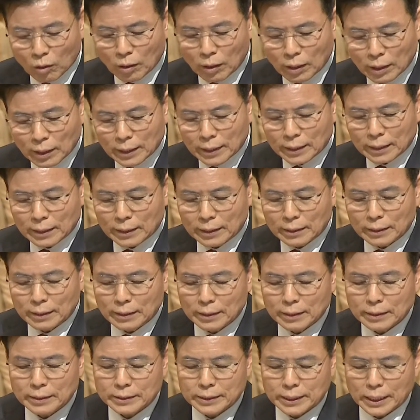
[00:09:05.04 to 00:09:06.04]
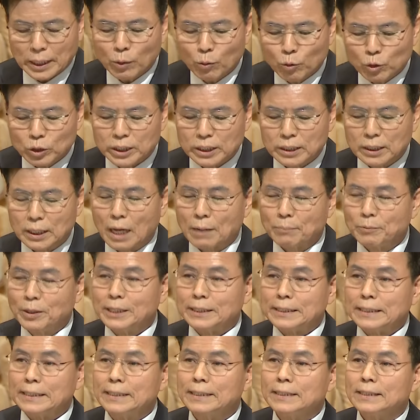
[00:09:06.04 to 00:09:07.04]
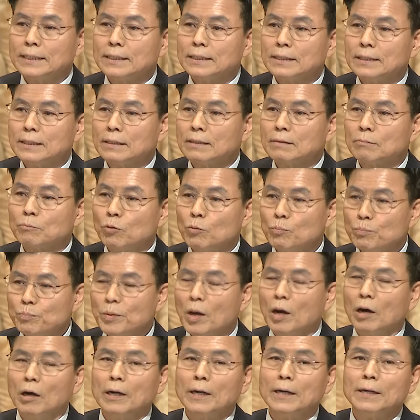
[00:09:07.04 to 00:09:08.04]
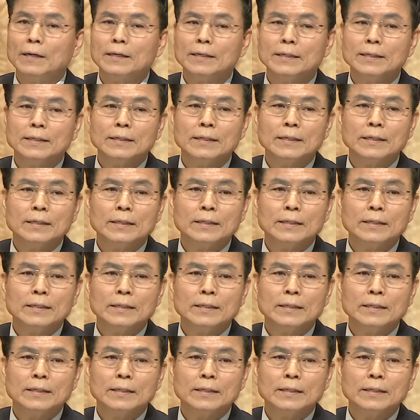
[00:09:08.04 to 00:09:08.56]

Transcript: 肯定的な考えで心を満たしていれば